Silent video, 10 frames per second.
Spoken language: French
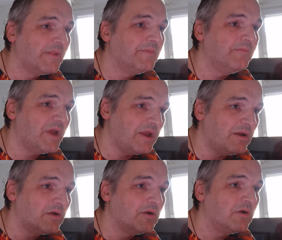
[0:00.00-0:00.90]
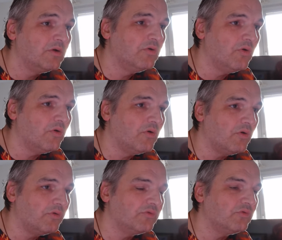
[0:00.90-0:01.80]
mais
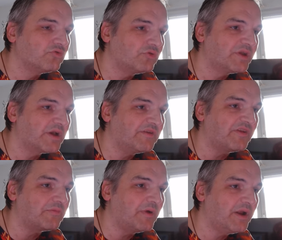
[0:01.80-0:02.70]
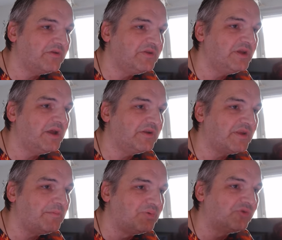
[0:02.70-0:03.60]
je dirais cette maladie a été
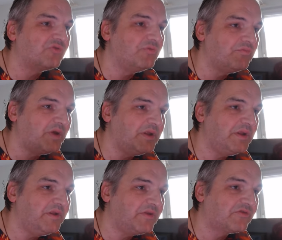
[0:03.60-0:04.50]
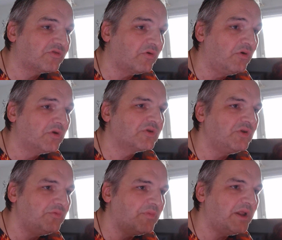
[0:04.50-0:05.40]
plus une bénédiction qu'une
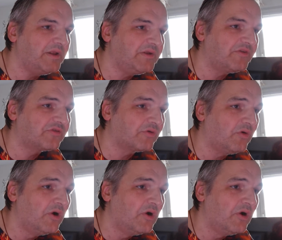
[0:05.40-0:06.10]
malédiction